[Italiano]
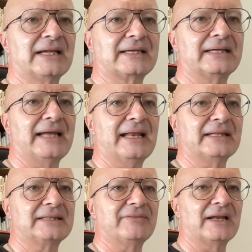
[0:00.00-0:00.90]
al
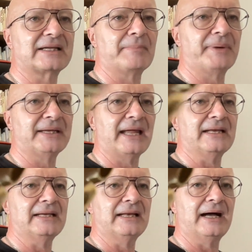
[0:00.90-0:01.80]
canale, attiva la
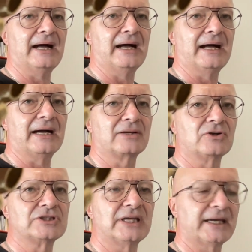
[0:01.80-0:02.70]
campanella, così